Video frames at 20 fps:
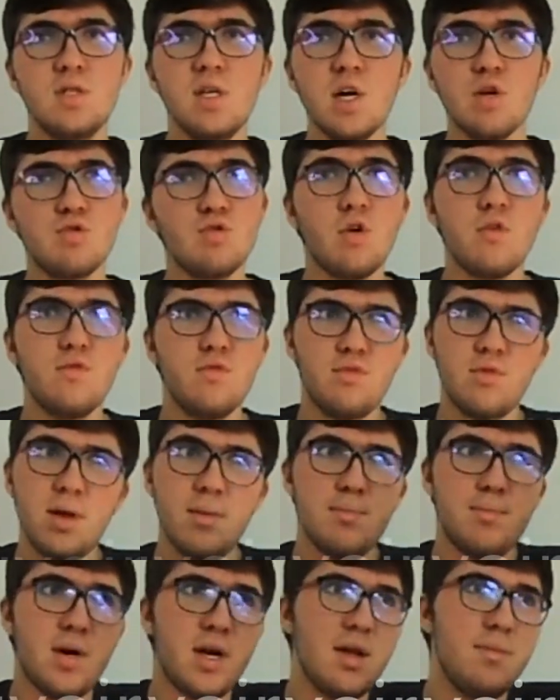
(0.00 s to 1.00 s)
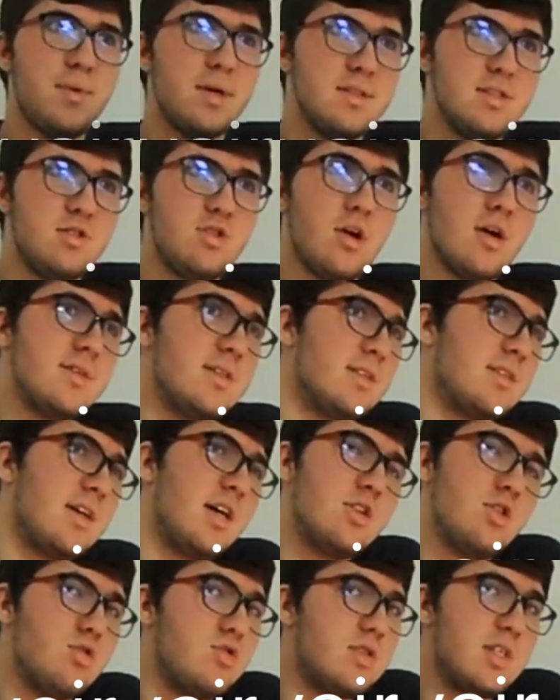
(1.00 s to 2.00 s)
si un jour vous voulez me parler par Discord, ça
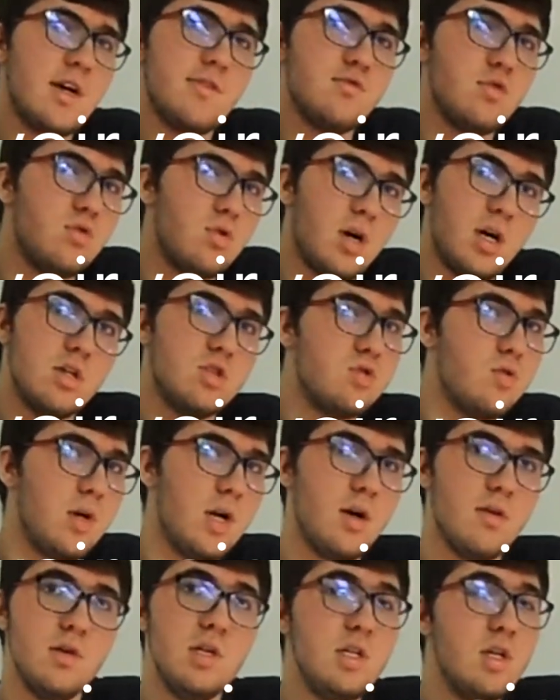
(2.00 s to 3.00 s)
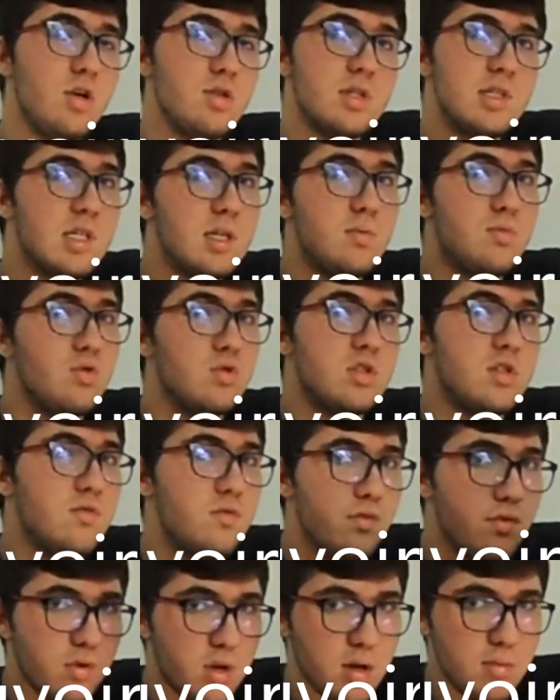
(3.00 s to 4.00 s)
sera dans le serveur de Dorache. voilà. Il est en description si
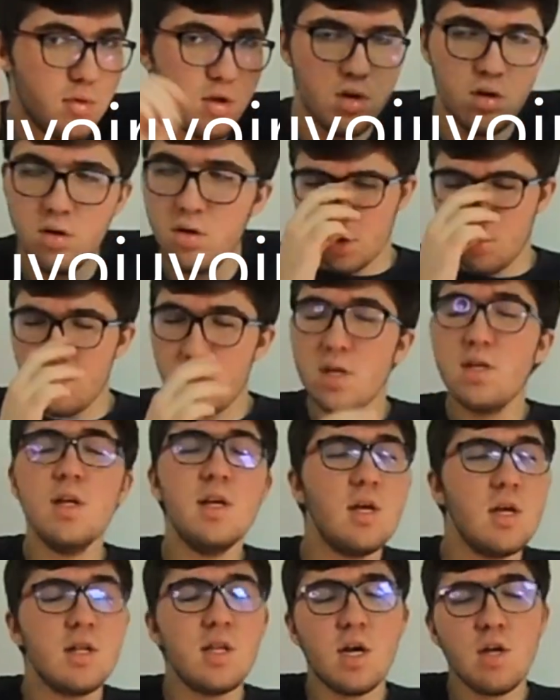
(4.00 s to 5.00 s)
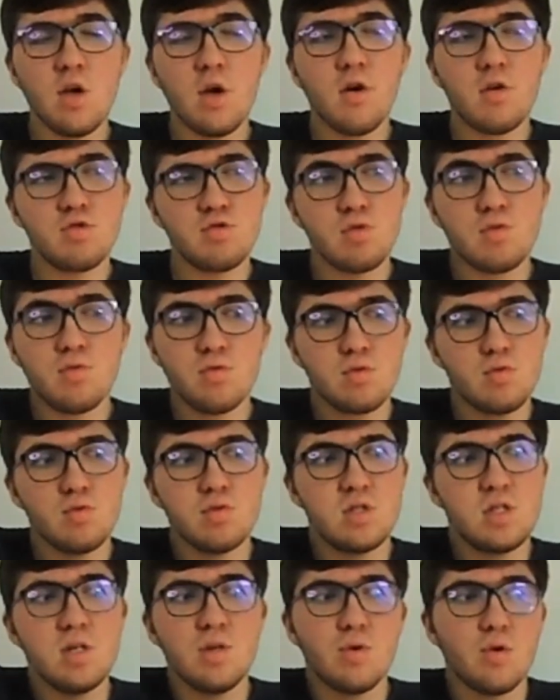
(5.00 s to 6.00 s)
vous voulez, mais... Oui, et d'ailleurs, je compte
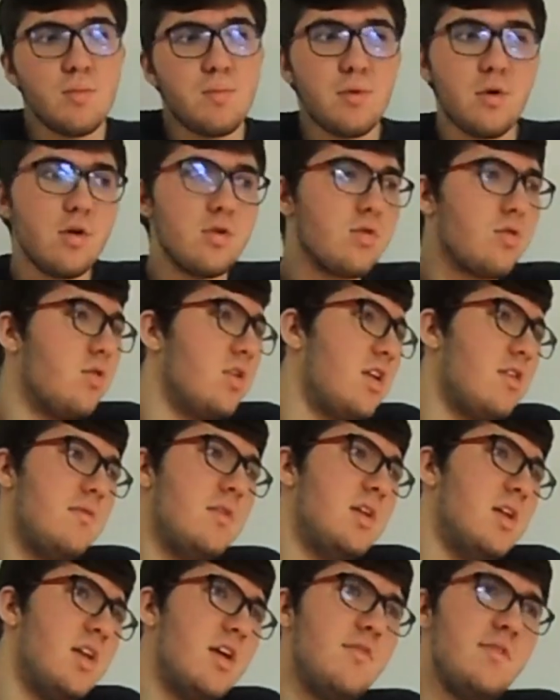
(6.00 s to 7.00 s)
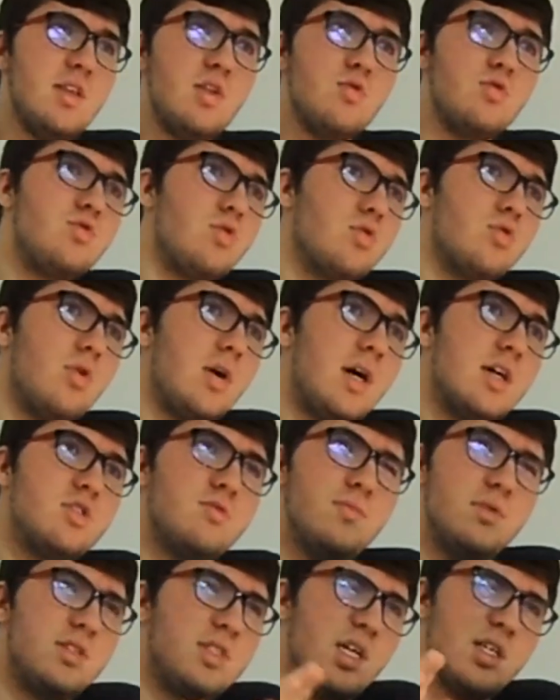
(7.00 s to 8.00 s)
aussi reprendre des, vidéos sur
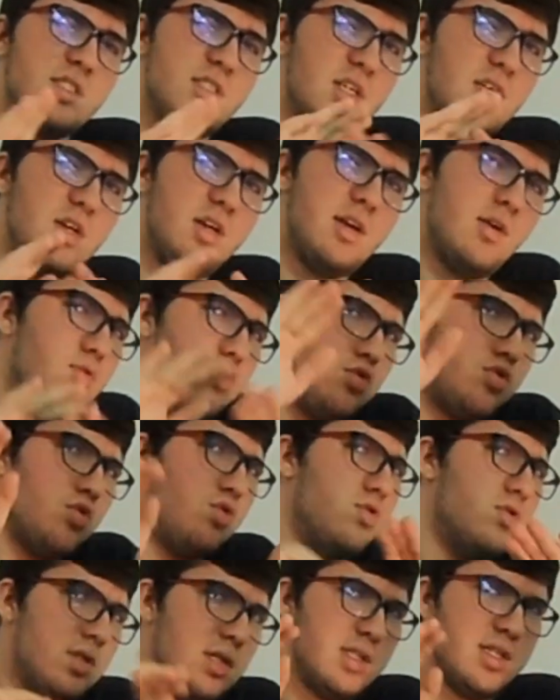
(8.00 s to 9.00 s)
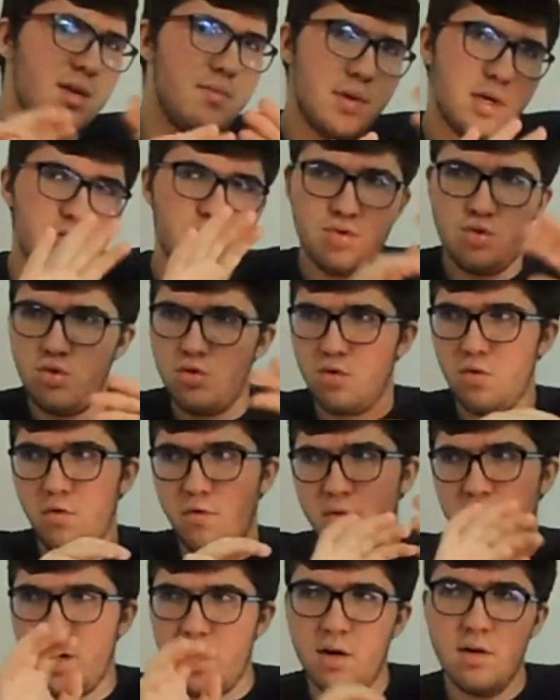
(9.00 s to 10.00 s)
Dorache, mais ça c'est autre chose et c'est pas sûr, on
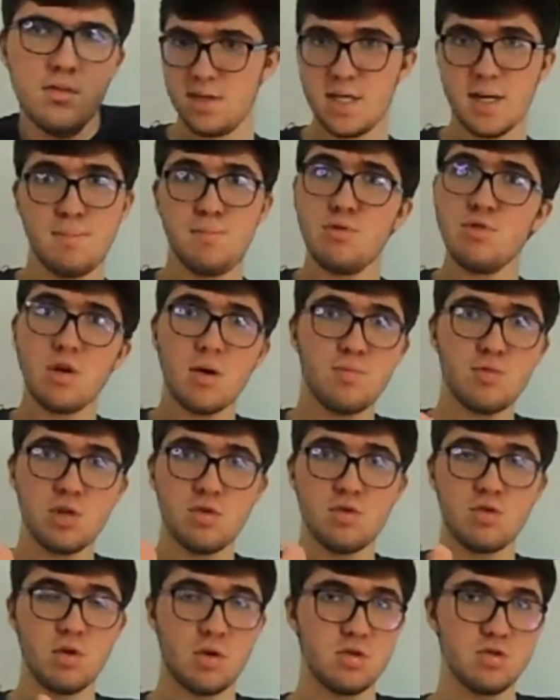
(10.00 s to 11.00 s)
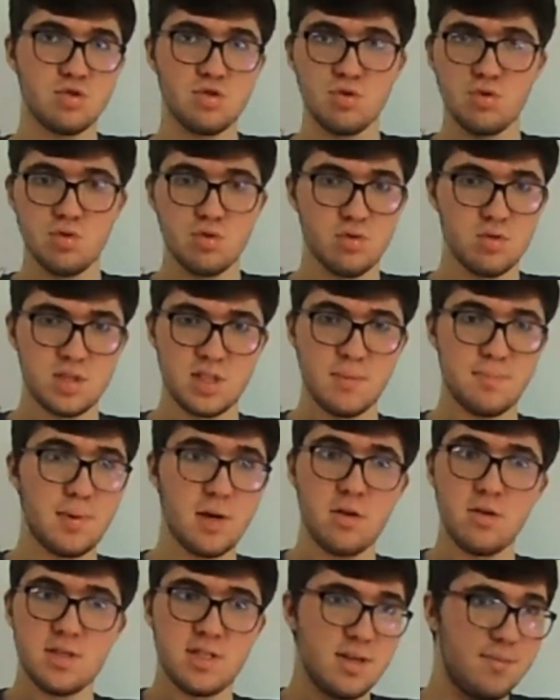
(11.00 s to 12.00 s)
verra. Il n'y a plus d'emploi du temps, hein. je... c'est
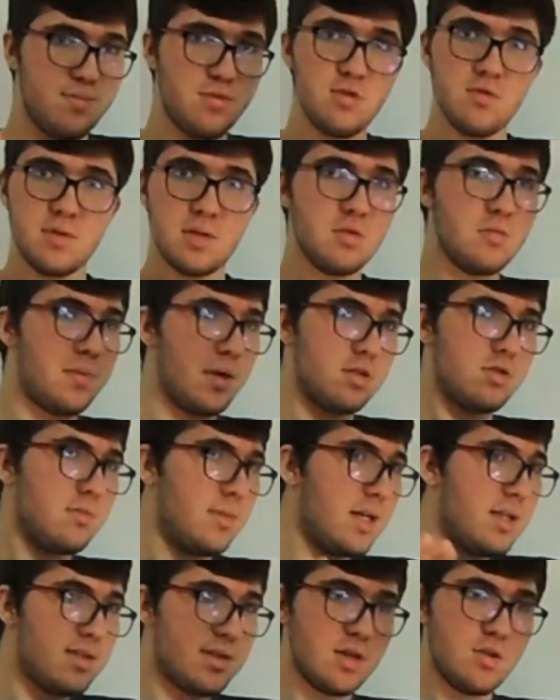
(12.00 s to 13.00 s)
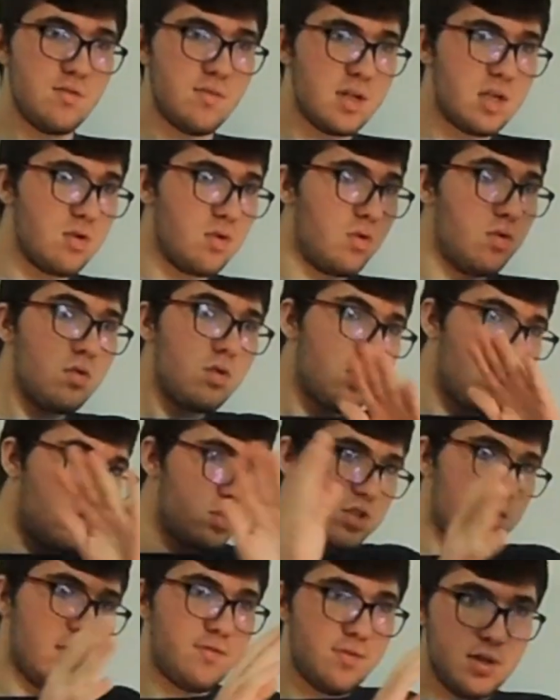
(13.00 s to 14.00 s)
pas... plus une vidéo par semaine, c'est une vidéo quand
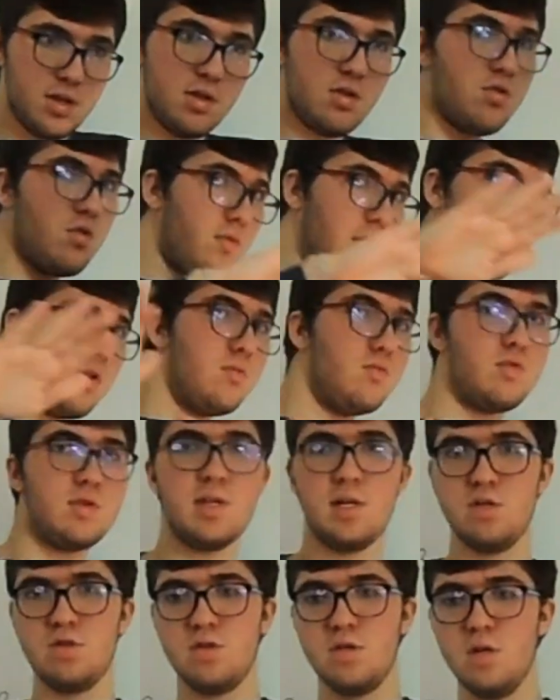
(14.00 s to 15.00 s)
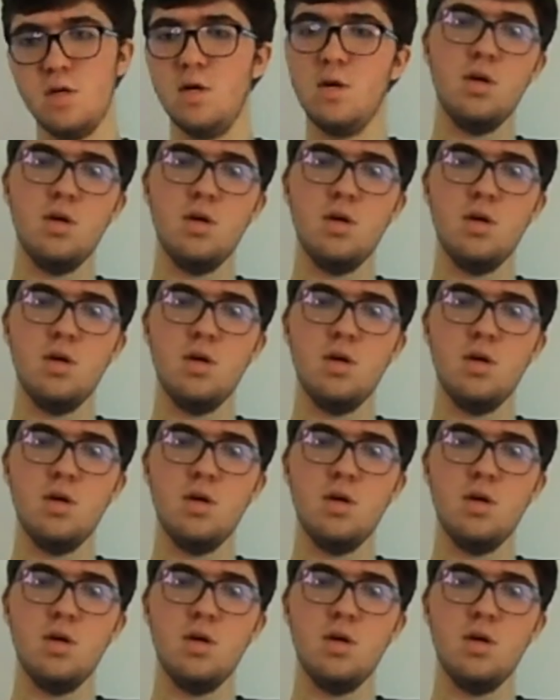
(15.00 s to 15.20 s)
j'ai fini de faire le montage.